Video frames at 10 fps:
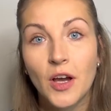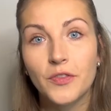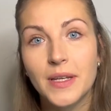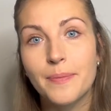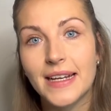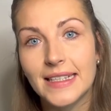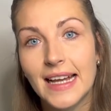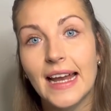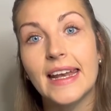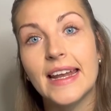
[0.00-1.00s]
ihr auf den Button
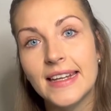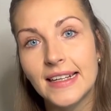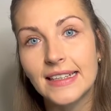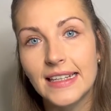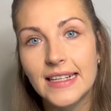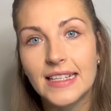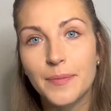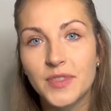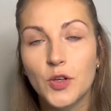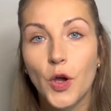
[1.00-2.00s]
Kalender geklickt
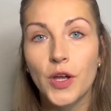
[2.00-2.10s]
habt,